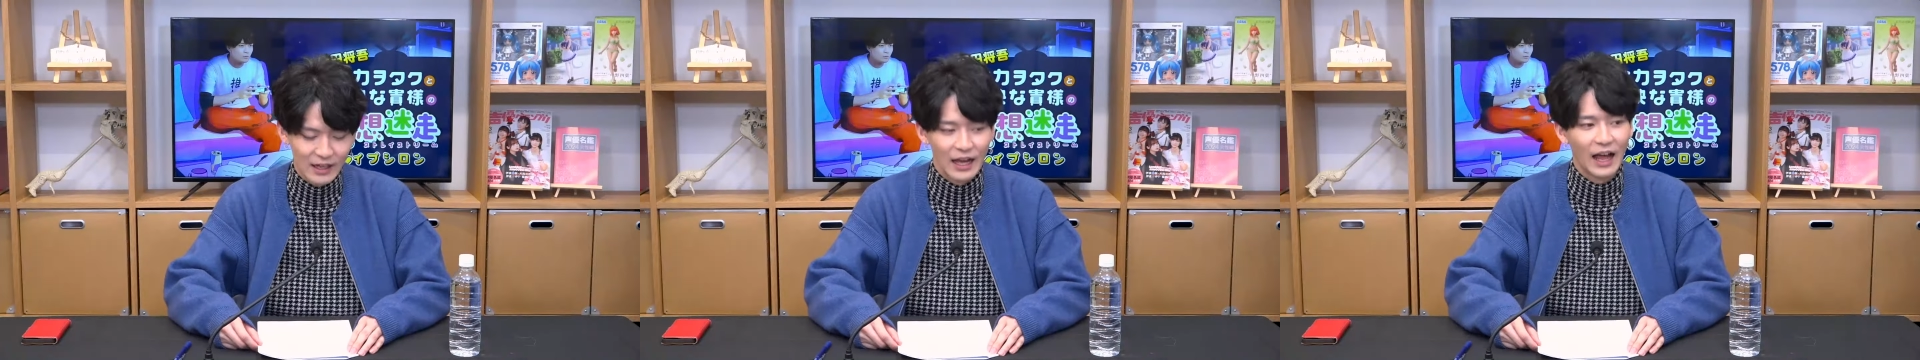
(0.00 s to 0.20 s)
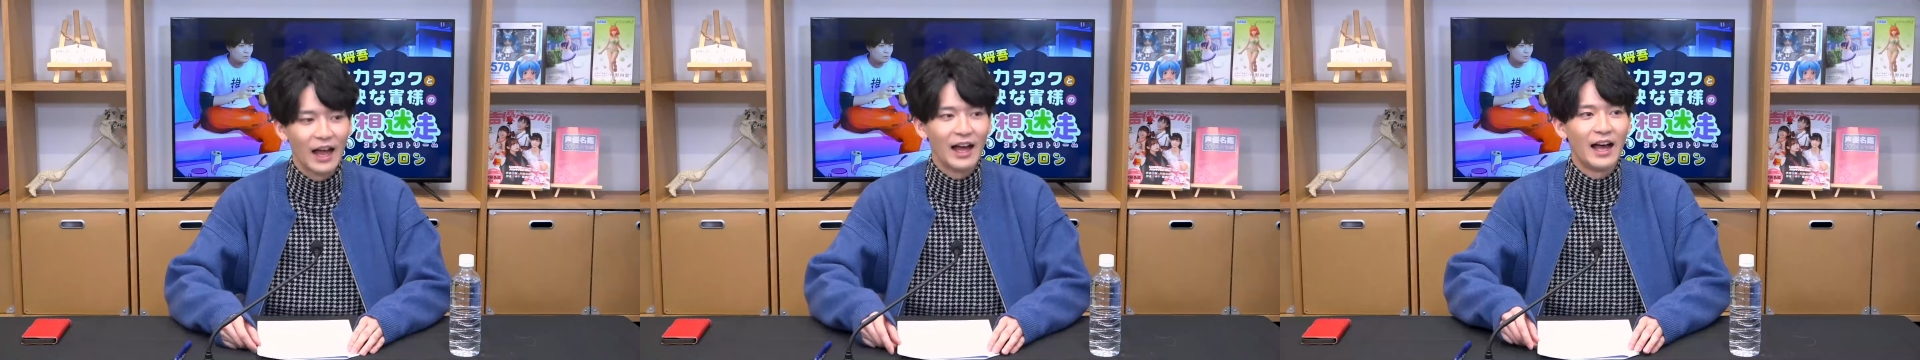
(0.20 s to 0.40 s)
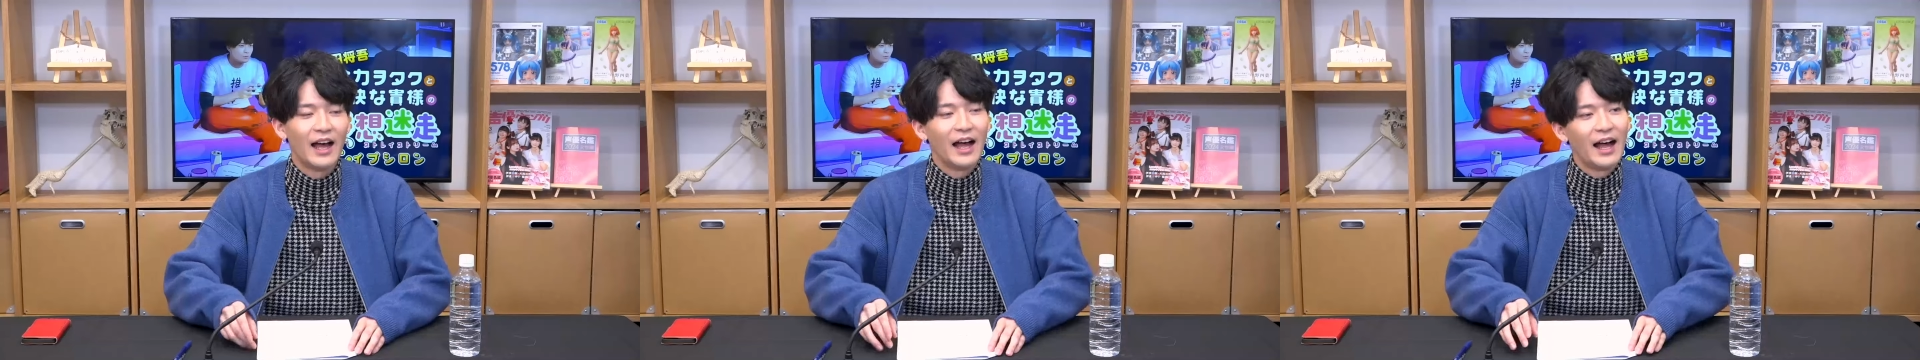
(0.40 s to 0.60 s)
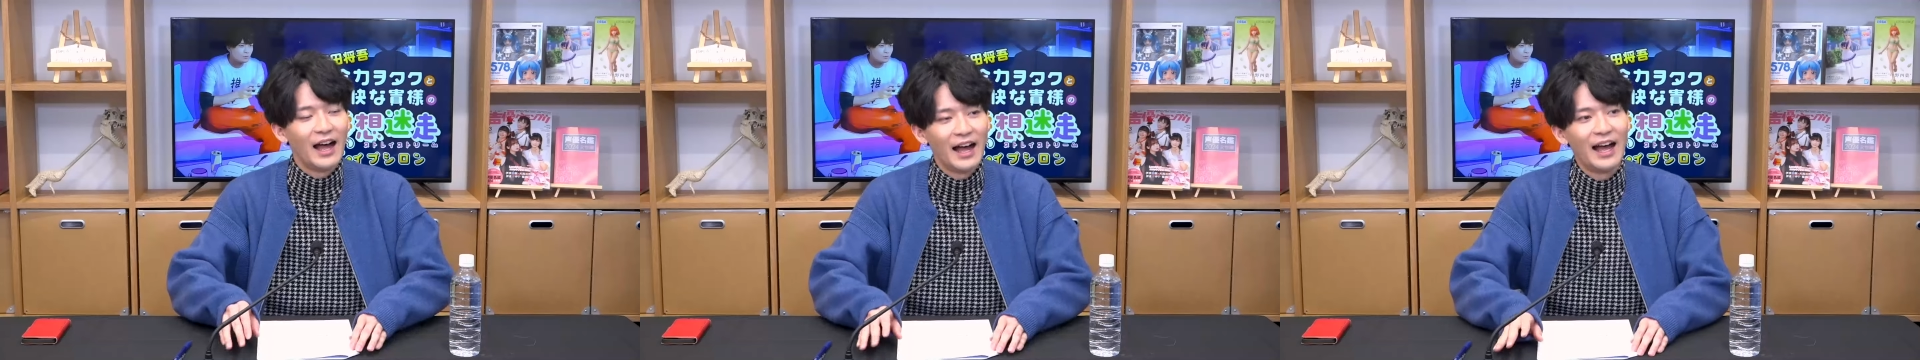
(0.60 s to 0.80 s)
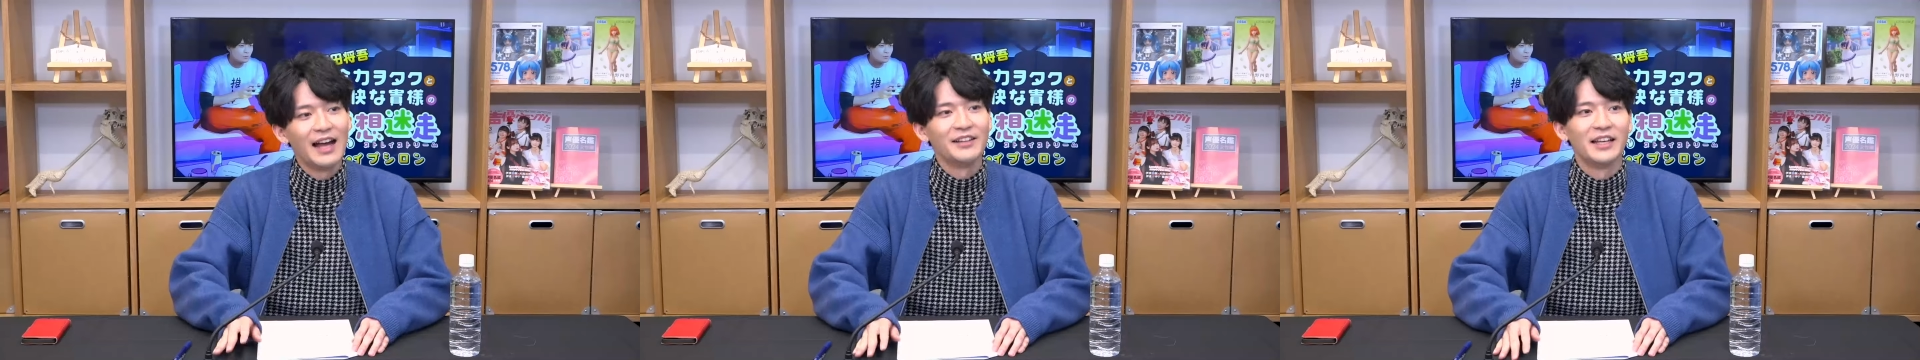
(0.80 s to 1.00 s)
は、は、
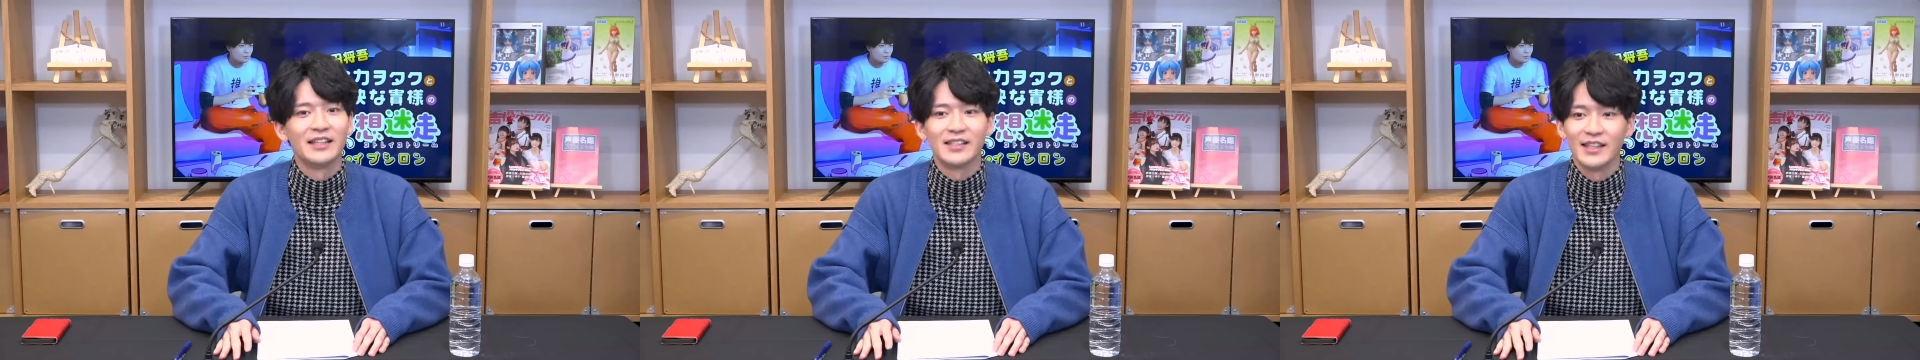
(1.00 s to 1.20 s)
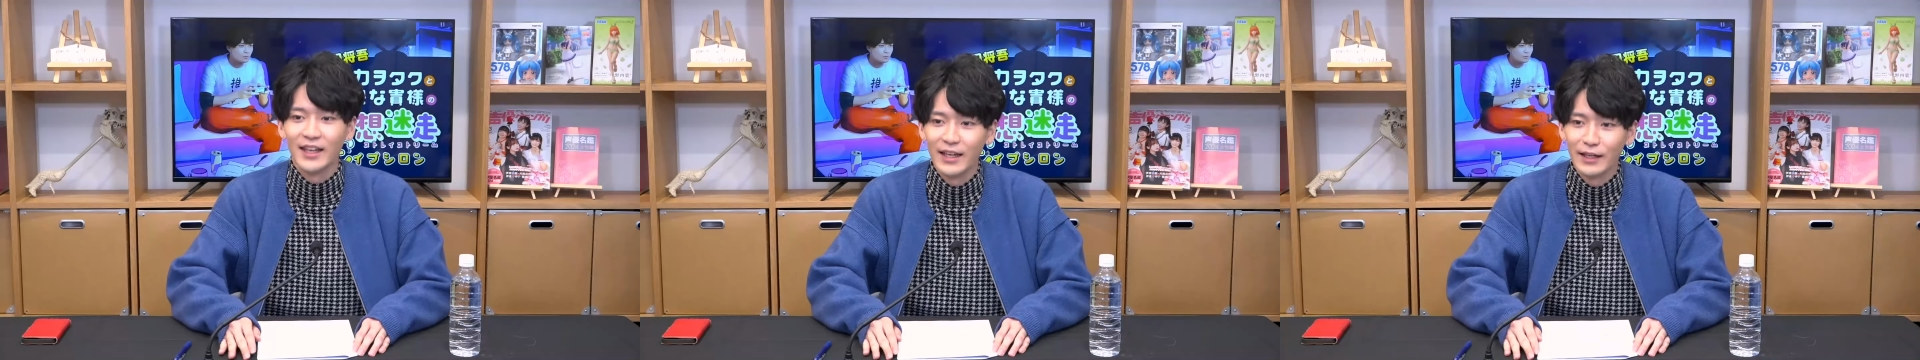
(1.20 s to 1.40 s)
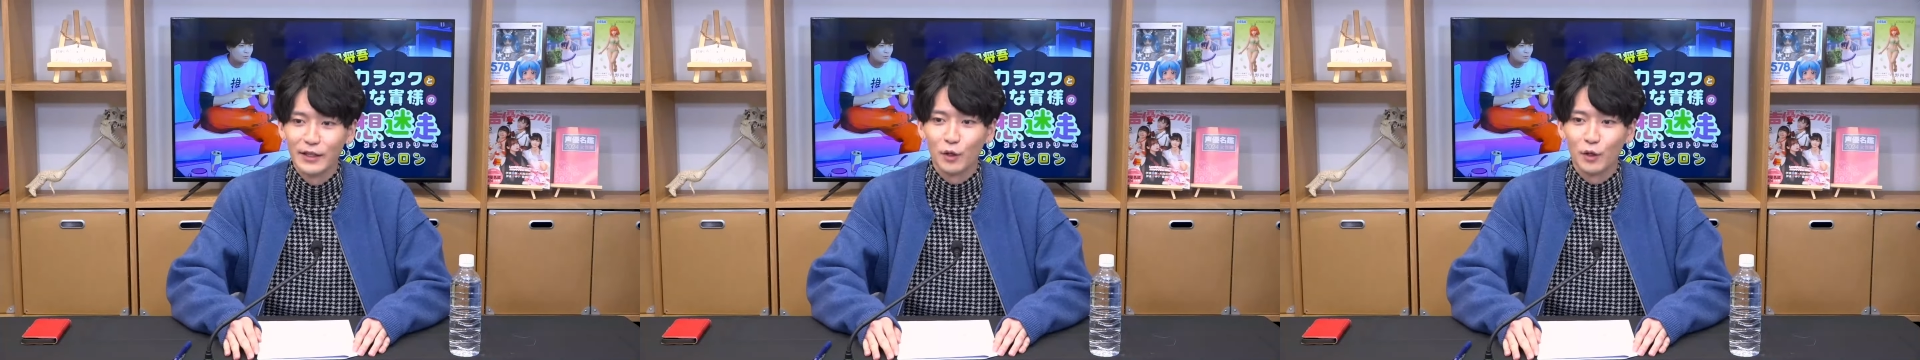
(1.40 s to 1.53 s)
はのやつね。